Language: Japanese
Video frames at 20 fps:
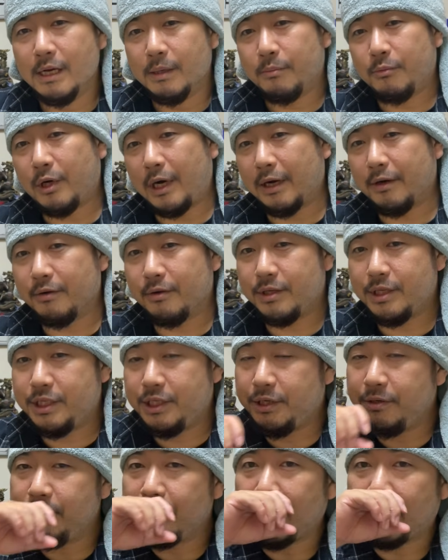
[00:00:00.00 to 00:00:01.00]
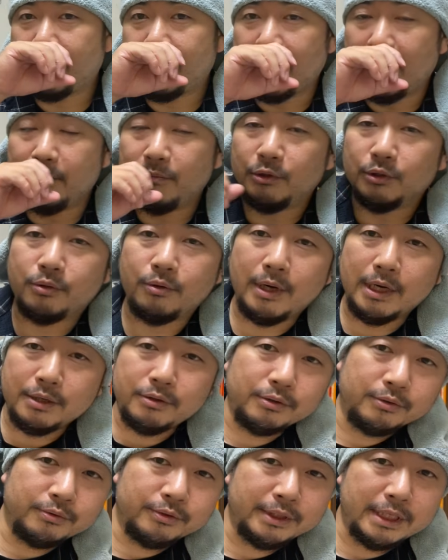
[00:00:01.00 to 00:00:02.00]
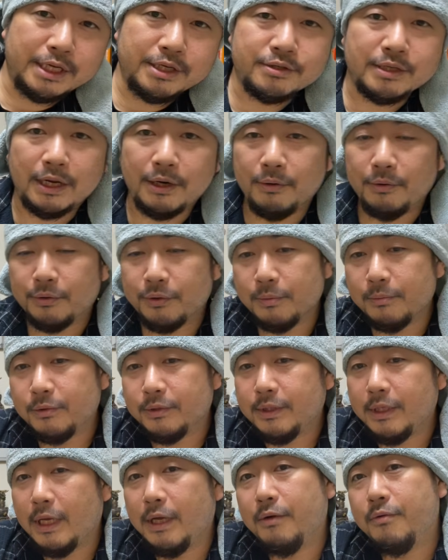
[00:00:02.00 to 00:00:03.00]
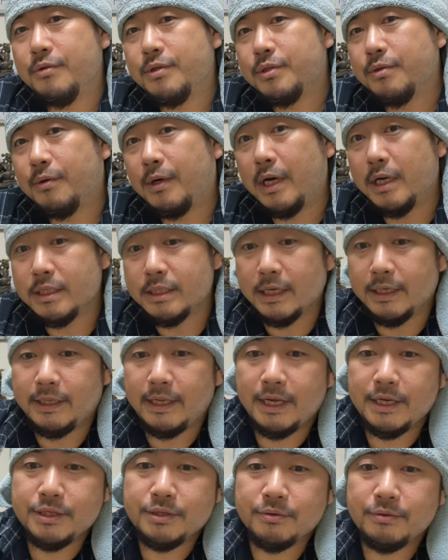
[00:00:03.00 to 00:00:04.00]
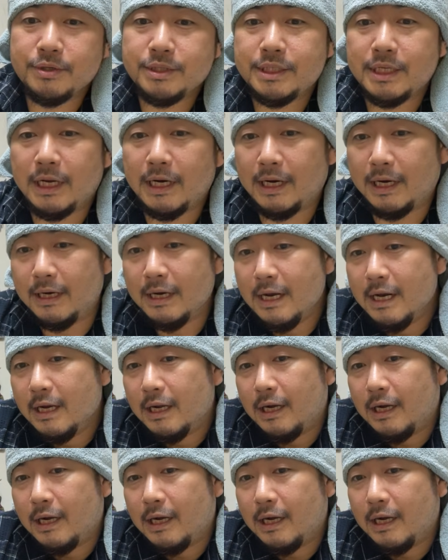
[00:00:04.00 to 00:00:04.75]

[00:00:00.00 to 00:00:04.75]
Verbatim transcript: もうあの、自由だったらもうトラックの運転手だろうと思って、運送会社に転職したら、